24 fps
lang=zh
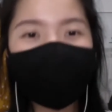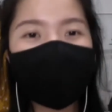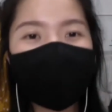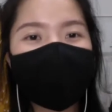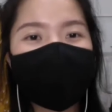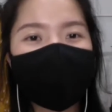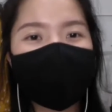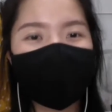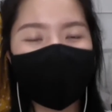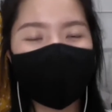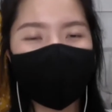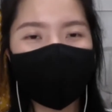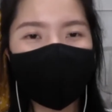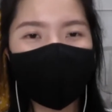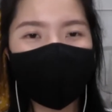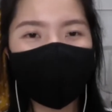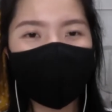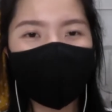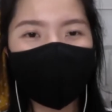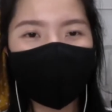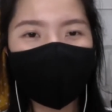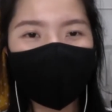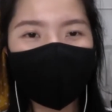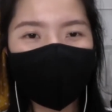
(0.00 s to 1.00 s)
然
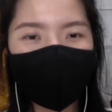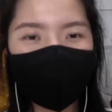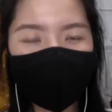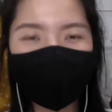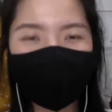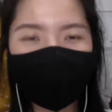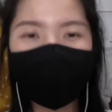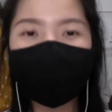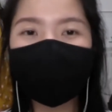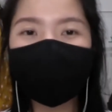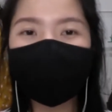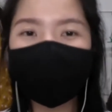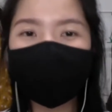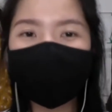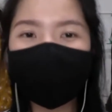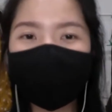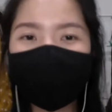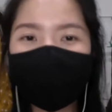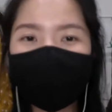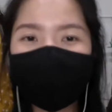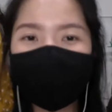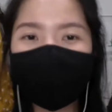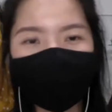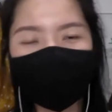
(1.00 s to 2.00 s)
后去让更多
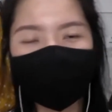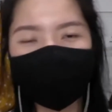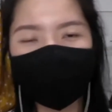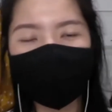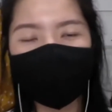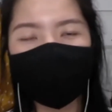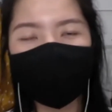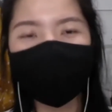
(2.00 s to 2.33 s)
人知道我